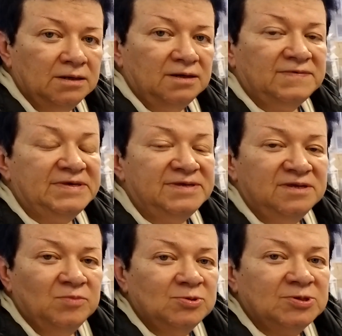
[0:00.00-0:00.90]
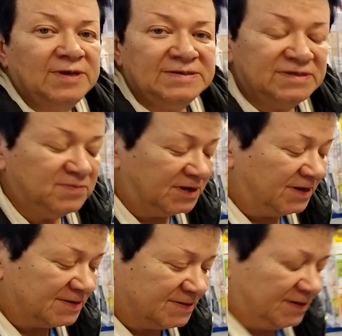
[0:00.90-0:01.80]
В Едином государственном
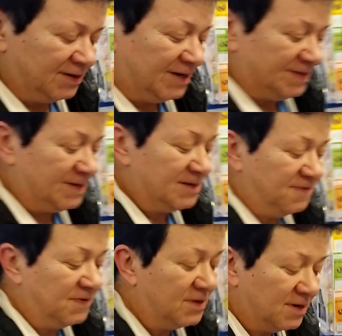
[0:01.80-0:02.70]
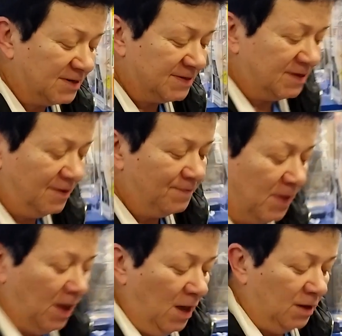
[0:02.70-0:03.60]
реестре Российской Федерации
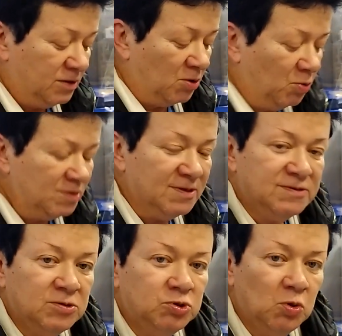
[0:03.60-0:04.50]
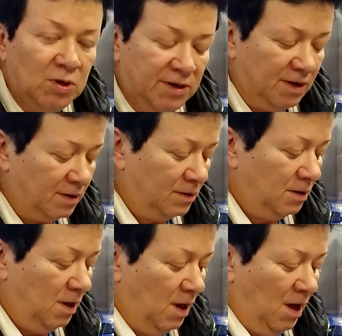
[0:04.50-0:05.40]
находятся только
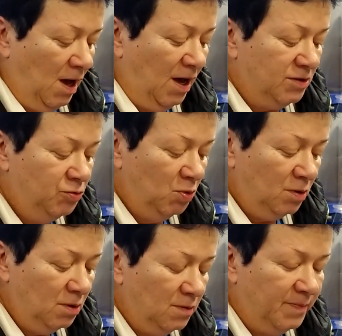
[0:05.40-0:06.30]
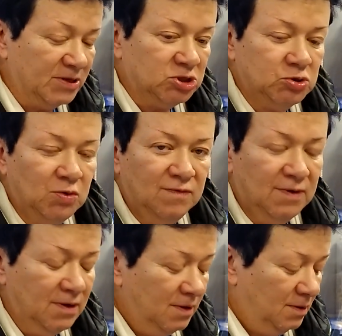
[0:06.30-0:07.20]
одно
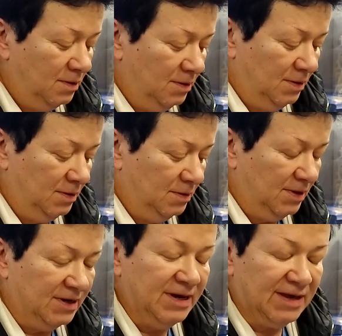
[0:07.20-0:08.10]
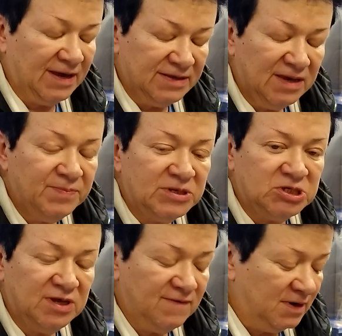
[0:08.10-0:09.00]
почтовое, э, одна
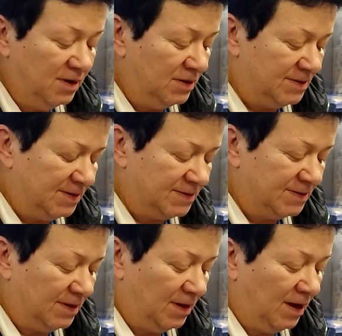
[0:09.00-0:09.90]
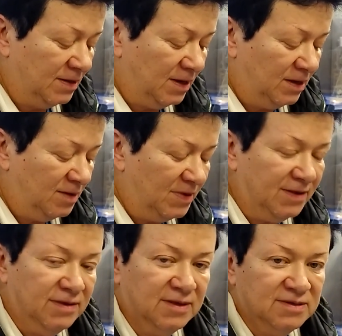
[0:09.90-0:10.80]
почтовая организация. Она
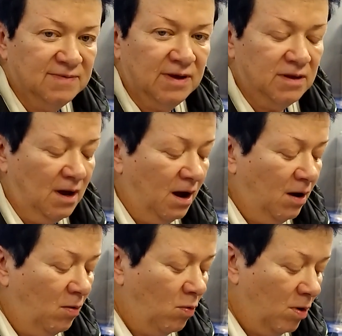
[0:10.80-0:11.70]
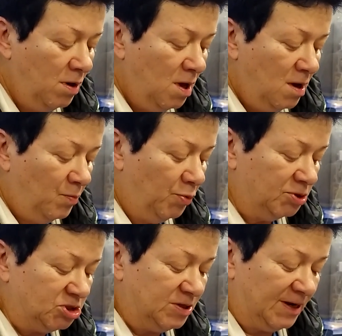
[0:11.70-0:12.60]
имеет название АО
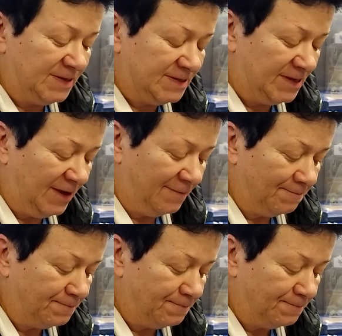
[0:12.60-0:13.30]
«Почта России».